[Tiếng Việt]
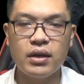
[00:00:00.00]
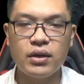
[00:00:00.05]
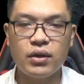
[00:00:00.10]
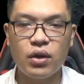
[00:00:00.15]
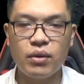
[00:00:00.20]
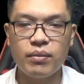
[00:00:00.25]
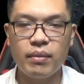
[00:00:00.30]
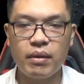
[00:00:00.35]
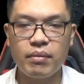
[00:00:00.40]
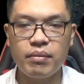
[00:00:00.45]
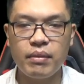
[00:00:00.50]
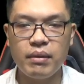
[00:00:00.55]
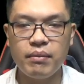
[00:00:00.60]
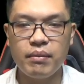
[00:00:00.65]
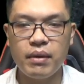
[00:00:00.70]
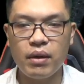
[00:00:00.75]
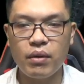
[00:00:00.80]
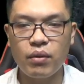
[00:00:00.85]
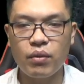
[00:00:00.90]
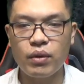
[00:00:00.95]
Đôi mắt mỹ
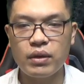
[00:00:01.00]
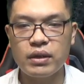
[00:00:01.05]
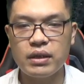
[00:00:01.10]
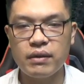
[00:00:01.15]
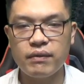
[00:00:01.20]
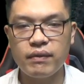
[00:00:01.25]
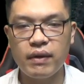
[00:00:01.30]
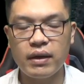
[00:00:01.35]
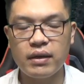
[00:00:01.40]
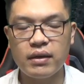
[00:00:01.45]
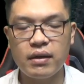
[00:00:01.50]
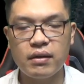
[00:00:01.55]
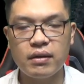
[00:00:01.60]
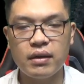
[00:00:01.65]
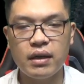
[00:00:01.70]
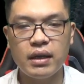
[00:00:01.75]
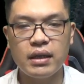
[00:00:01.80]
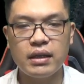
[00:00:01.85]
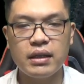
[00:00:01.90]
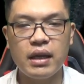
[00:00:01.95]
miều của Trì Vãn Ngưng
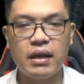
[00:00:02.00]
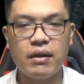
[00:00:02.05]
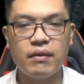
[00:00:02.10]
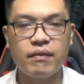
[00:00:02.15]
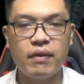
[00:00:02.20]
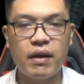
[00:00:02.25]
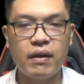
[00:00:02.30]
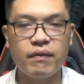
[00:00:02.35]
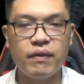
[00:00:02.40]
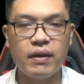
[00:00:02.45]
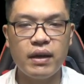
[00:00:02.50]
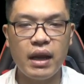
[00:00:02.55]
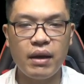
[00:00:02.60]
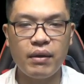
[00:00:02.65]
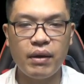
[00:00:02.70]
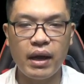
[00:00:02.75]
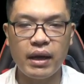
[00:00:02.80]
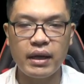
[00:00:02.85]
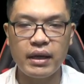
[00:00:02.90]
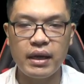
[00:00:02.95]
nhìn về phía Lao
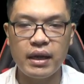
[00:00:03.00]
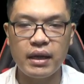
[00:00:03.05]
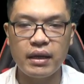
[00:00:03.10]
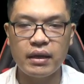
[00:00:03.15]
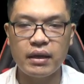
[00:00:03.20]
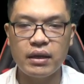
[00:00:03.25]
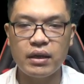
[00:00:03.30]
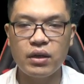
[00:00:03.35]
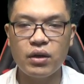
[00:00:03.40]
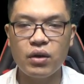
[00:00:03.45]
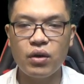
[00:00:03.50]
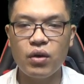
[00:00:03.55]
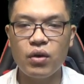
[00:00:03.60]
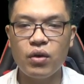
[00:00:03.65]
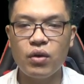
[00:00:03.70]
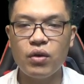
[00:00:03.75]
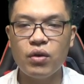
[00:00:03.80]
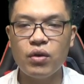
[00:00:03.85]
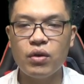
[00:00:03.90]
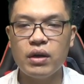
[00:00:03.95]
Hải Điền.
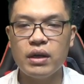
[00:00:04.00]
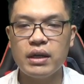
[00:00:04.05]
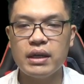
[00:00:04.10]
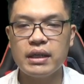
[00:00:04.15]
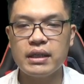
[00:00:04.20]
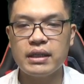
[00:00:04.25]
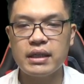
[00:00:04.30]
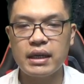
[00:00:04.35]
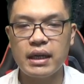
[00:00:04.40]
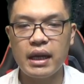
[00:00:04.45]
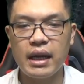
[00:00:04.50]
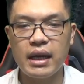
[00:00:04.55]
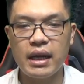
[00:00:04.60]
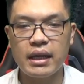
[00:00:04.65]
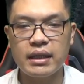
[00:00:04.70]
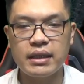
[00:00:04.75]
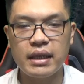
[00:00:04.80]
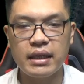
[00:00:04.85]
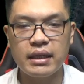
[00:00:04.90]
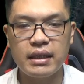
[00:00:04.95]
Ô, chẳng lẽ là
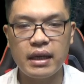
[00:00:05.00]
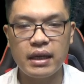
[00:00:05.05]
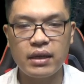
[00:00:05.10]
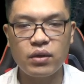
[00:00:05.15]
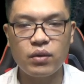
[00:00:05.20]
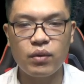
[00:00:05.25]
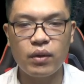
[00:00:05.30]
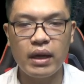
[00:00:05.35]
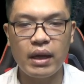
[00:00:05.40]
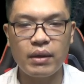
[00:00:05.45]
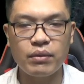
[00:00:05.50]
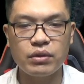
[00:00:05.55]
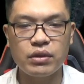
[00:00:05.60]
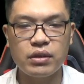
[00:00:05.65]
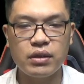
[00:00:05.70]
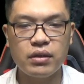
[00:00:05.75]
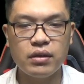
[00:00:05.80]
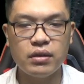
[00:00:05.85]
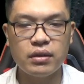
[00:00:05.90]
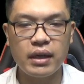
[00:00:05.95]
sinh nhật của Lao
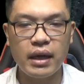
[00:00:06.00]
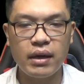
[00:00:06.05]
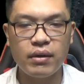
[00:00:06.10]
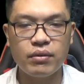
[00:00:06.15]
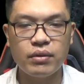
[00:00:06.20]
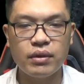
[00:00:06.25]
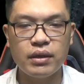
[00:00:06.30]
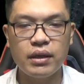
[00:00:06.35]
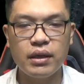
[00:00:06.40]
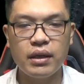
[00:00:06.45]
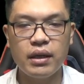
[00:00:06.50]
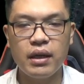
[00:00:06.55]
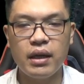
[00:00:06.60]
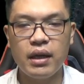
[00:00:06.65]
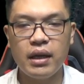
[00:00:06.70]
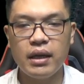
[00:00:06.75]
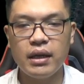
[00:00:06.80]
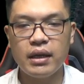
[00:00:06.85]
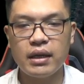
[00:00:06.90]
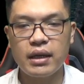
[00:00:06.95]
Sứ sao?
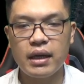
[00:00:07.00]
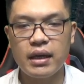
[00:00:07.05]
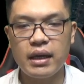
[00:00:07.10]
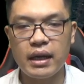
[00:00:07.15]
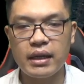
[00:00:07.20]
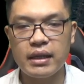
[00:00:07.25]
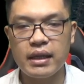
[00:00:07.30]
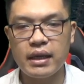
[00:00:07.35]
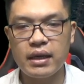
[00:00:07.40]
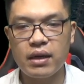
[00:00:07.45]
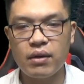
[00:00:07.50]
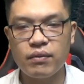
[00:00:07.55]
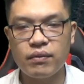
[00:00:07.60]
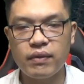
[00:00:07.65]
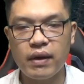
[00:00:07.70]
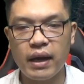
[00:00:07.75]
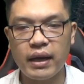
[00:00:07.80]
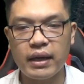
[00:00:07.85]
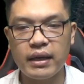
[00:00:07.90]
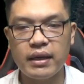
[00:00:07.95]
Cái này thì không
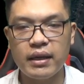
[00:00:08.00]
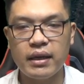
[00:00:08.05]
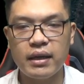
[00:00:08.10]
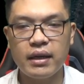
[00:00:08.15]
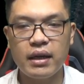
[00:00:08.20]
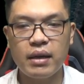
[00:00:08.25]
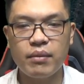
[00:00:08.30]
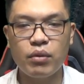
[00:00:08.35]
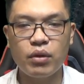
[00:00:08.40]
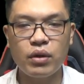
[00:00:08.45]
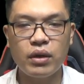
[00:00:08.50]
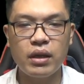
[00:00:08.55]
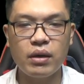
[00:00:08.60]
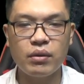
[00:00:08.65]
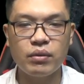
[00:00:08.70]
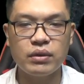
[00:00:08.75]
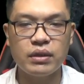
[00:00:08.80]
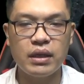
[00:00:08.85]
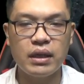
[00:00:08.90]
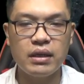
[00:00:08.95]
phải là một
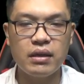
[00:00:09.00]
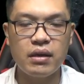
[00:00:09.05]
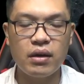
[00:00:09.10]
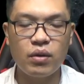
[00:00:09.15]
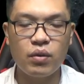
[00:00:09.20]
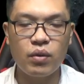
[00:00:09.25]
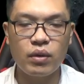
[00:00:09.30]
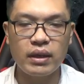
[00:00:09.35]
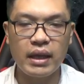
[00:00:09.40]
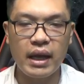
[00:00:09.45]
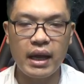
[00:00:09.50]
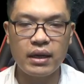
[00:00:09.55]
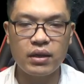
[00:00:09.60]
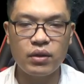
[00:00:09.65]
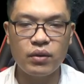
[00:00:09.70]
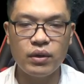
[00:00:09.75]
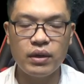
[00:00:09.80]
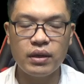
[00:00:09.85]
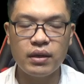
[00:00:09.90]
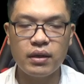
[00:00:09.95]
tiểu dì nương của ta
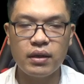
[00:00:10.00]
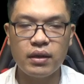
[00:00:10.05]
thôi.